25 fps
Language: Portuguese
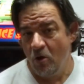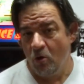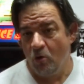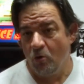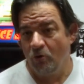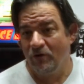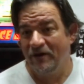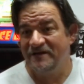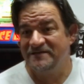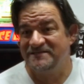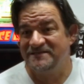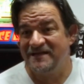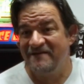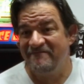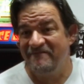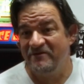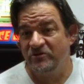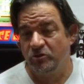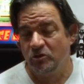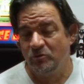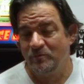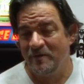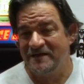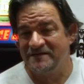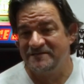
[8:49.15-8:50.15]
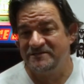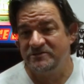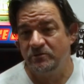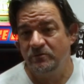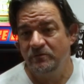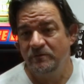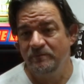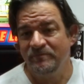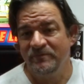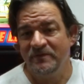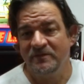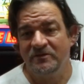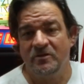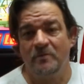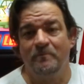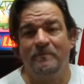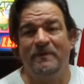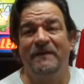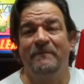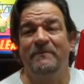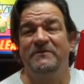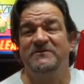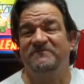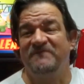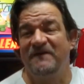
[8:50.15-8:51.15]
Organizar evento no Brasil. Então,
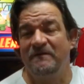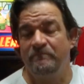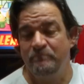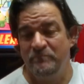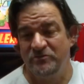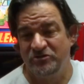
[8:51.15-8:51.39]
parabéns ao Fábio